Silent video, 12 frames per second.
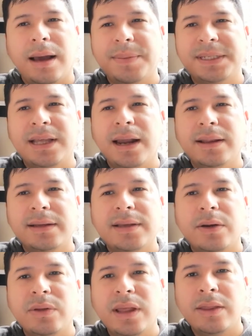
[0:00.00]
A pesar de
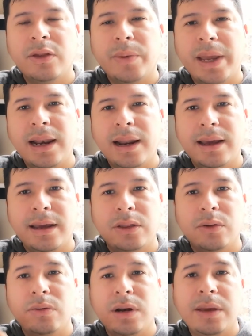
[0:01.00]
ser una novela y
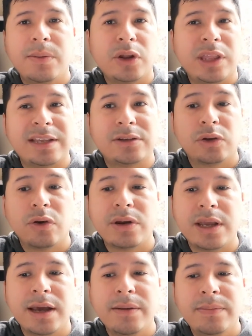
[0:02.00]
no un libro de
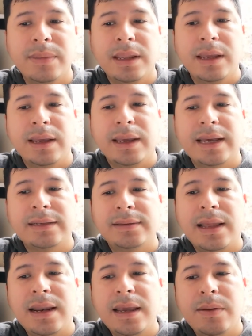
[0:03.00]
historia, este